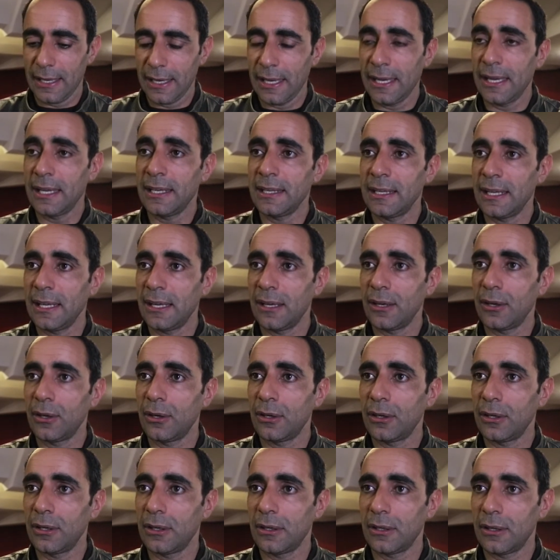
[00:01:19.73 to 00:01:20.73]
انا
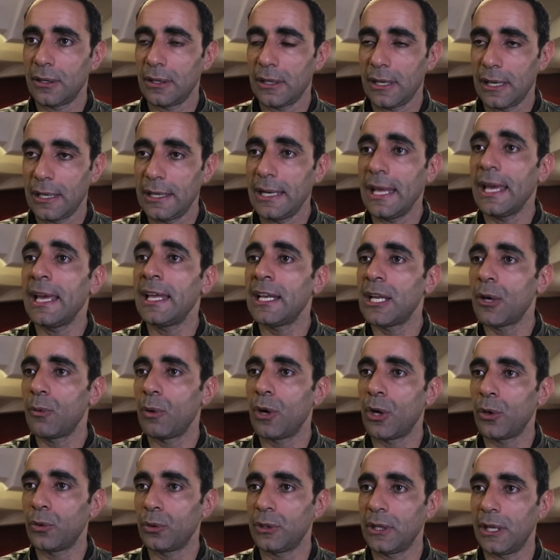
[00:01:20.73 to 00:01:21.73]
آه، الان
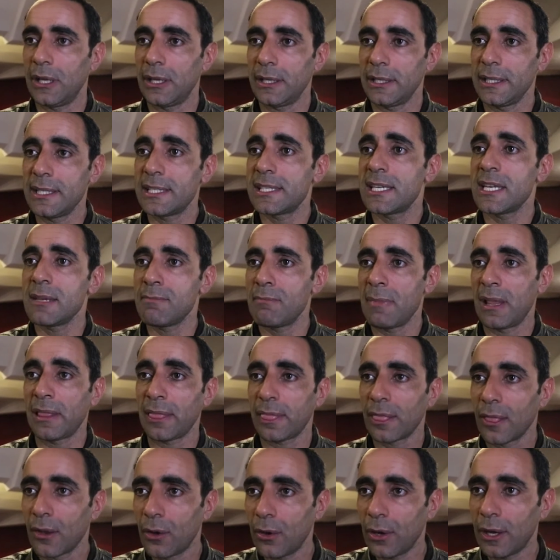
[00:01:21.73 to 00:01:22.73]
وهنا يسي
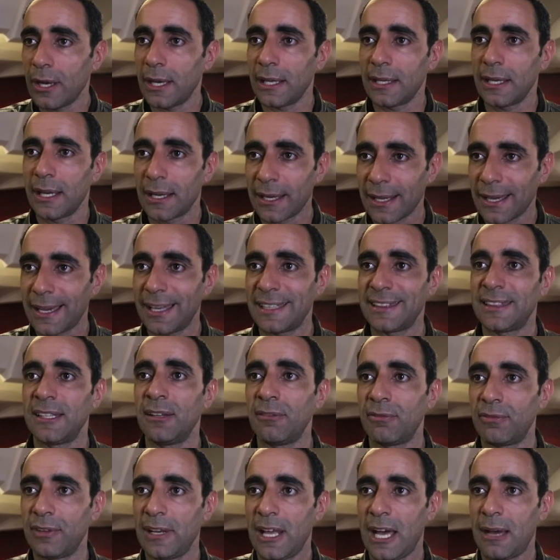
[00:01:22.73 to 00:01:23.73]
مانتنو انا
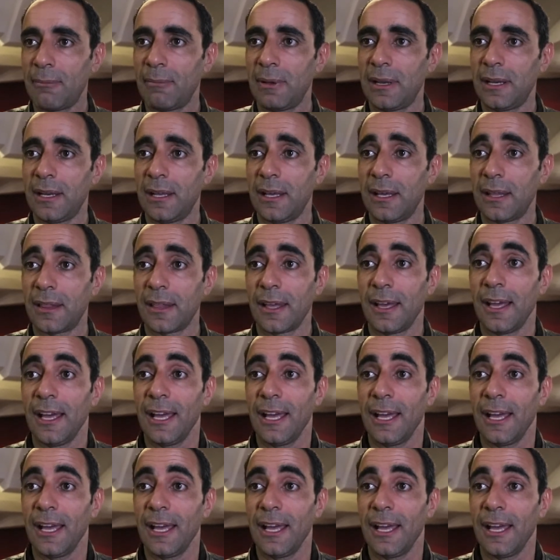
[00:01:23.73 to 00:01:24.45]
نقدم في العمل هذا